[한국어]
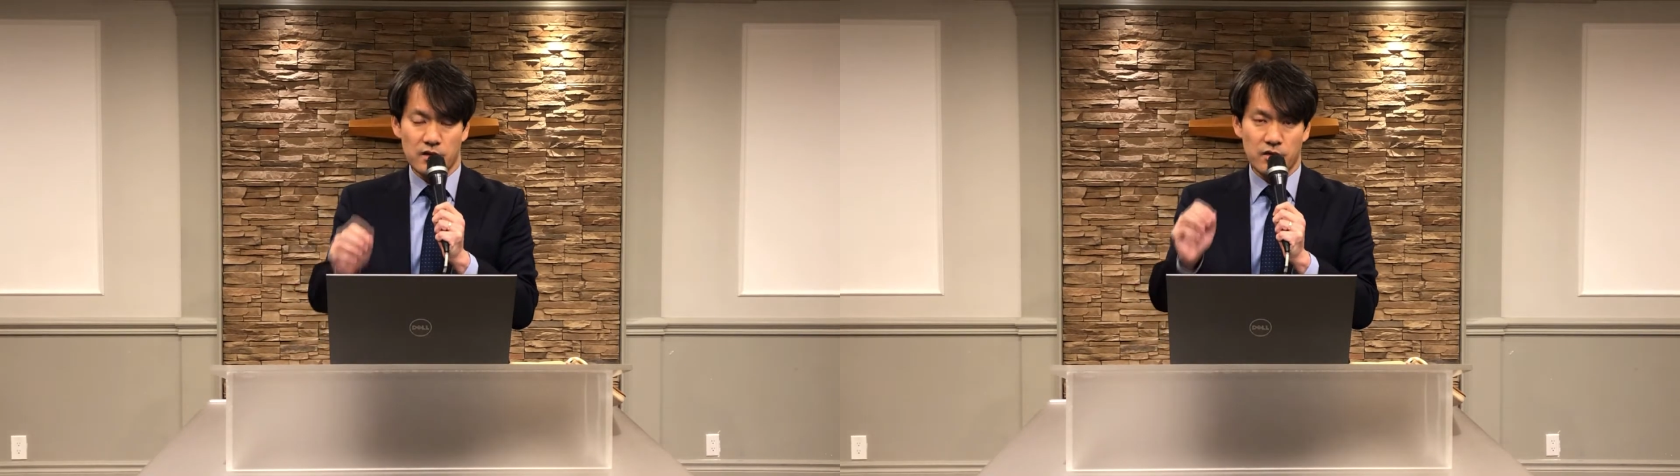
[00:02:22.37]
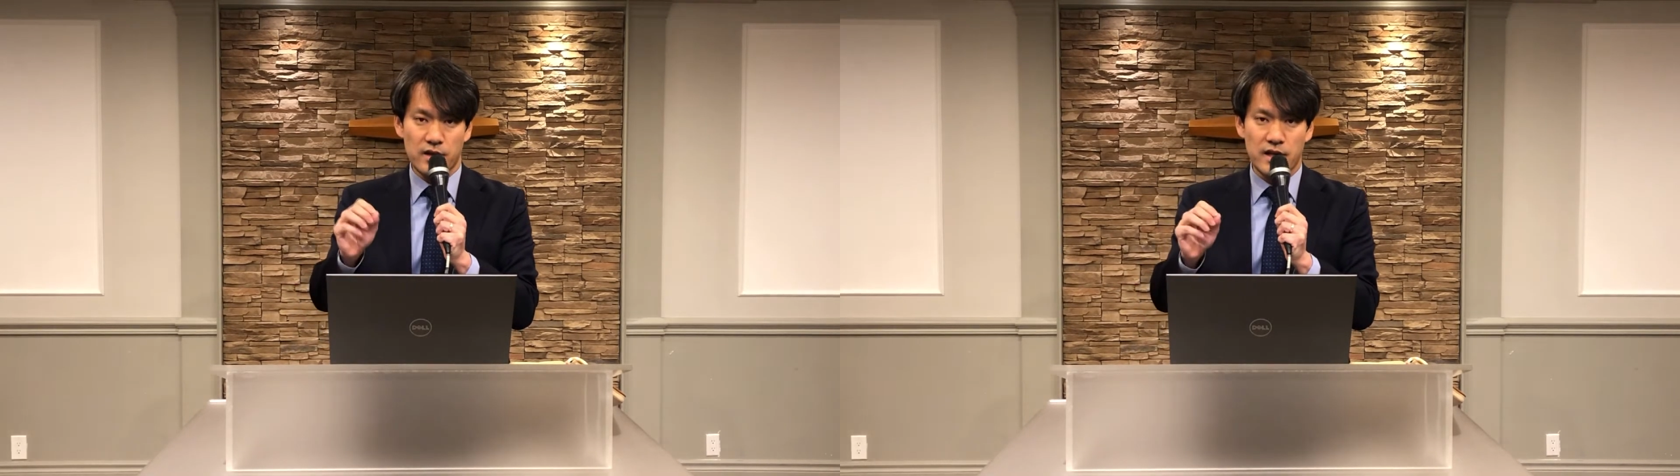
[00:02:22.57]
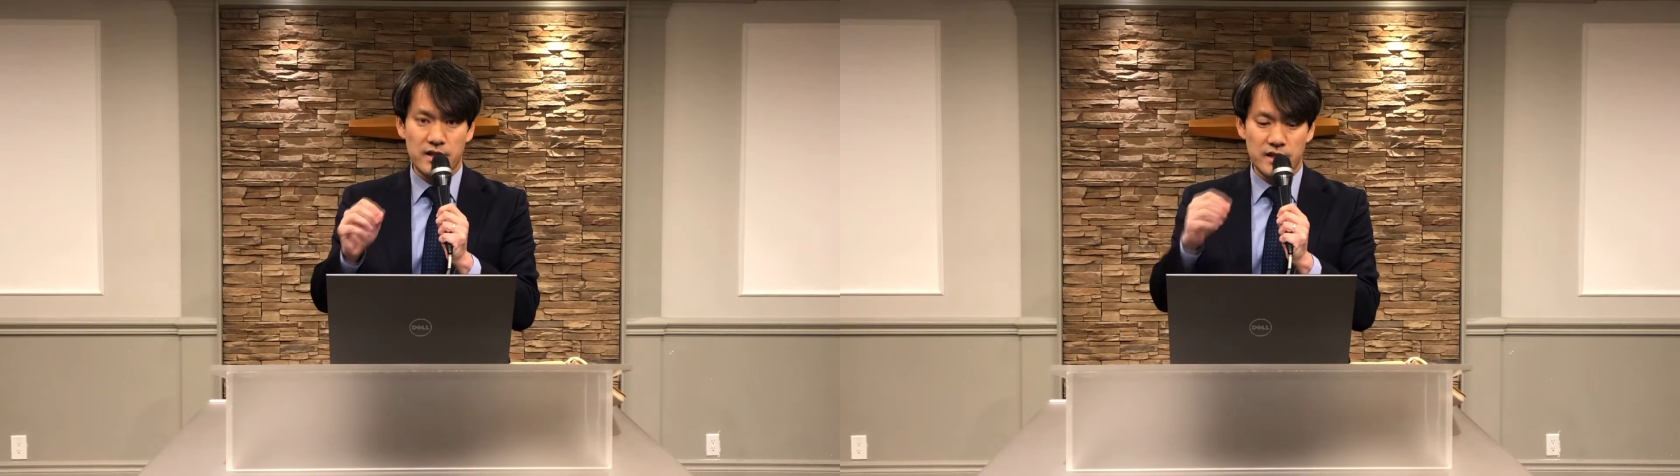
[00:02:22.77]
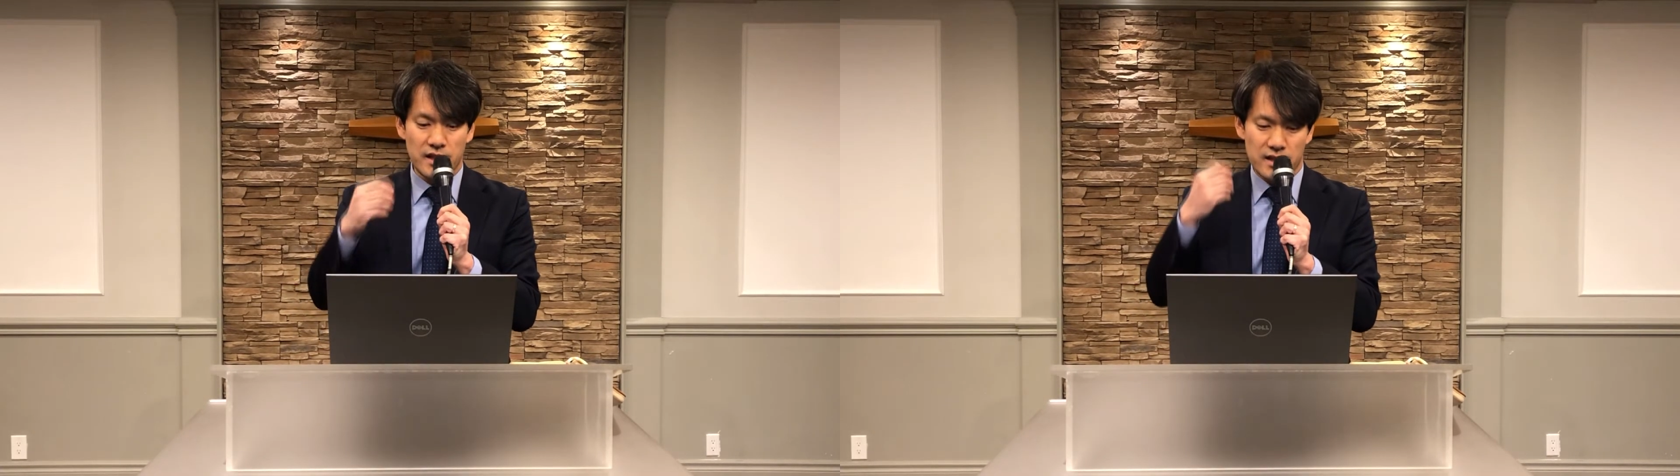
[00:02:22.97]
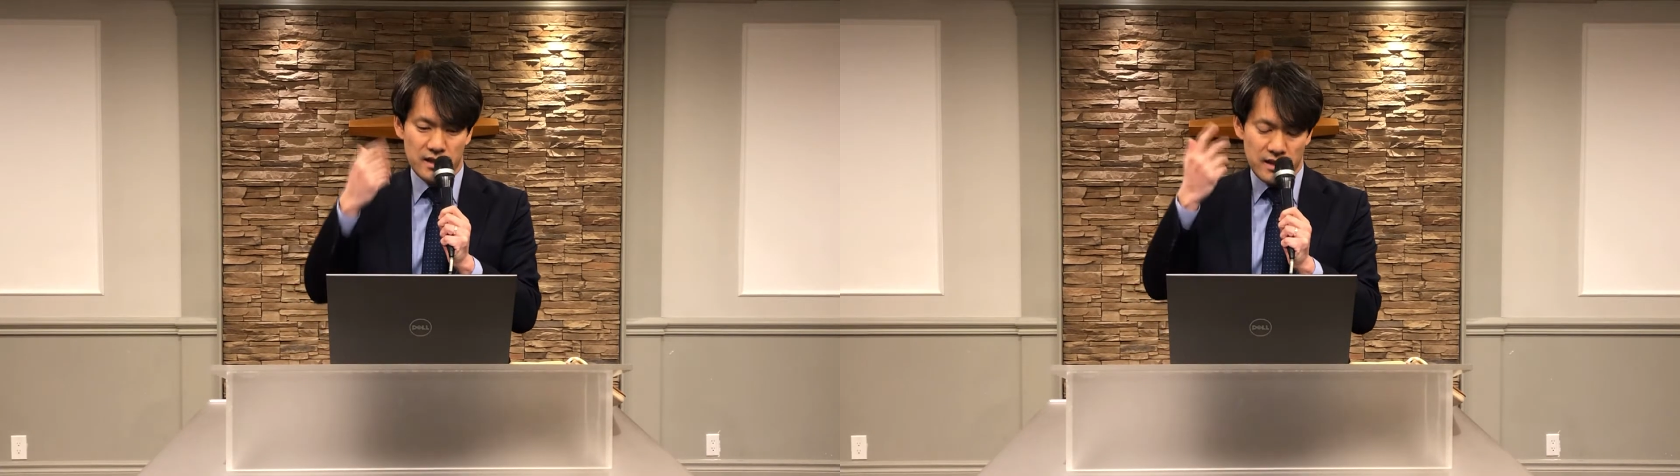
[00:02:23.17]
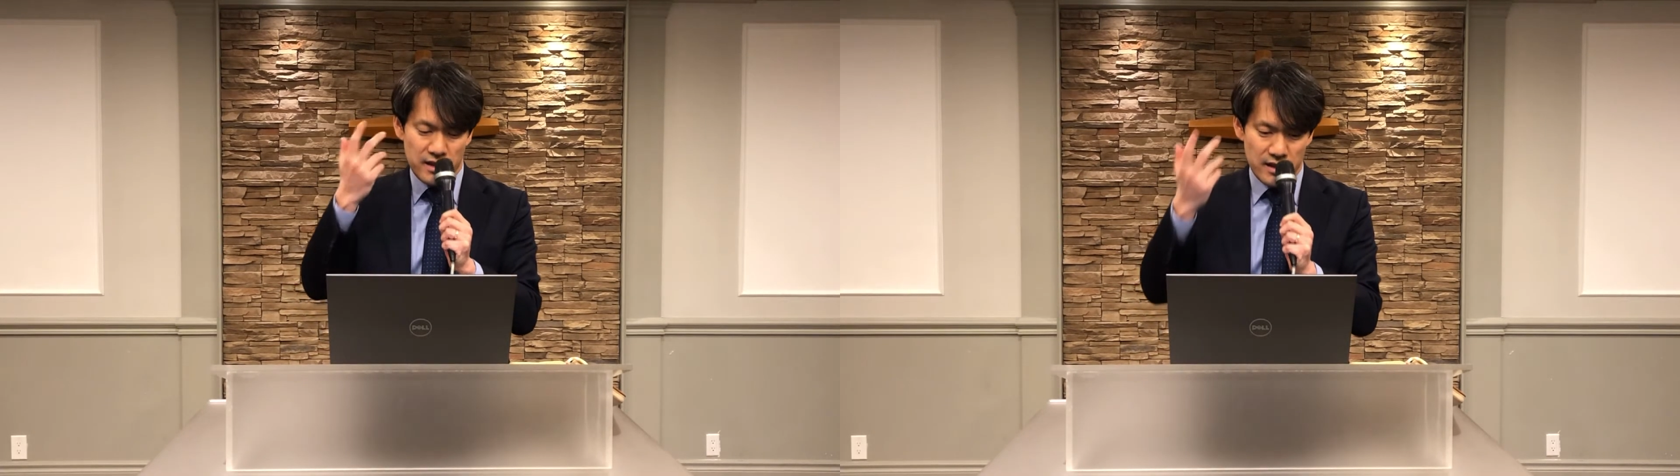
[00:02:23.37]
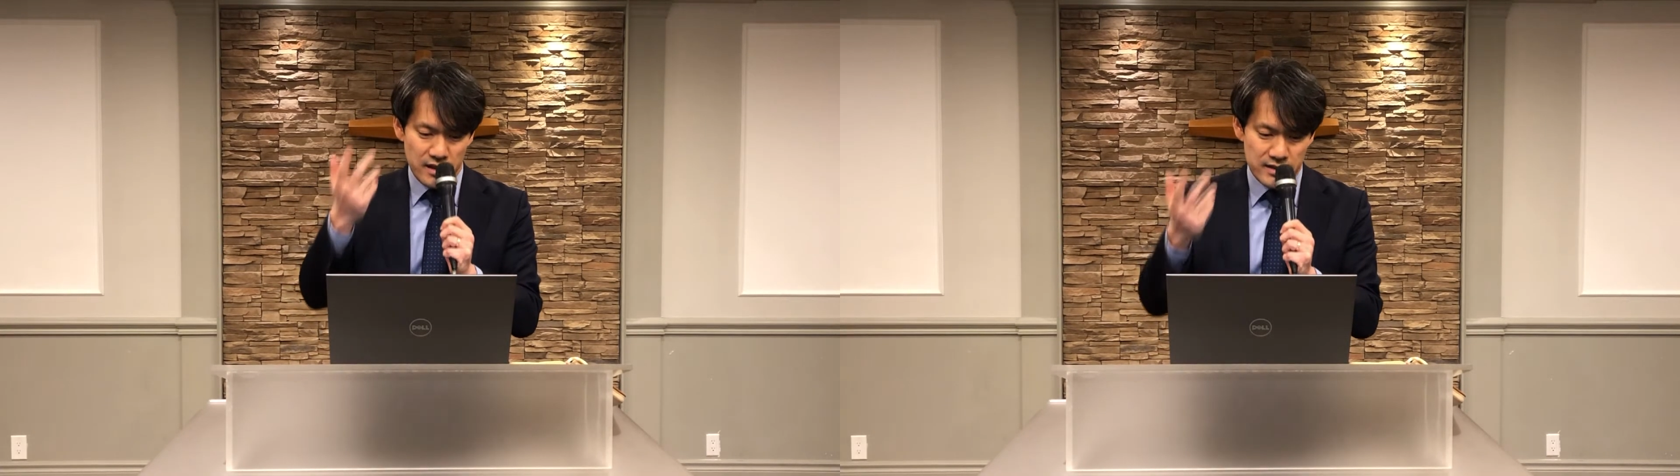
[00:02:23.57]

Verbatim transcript: 우리에게 그 일들이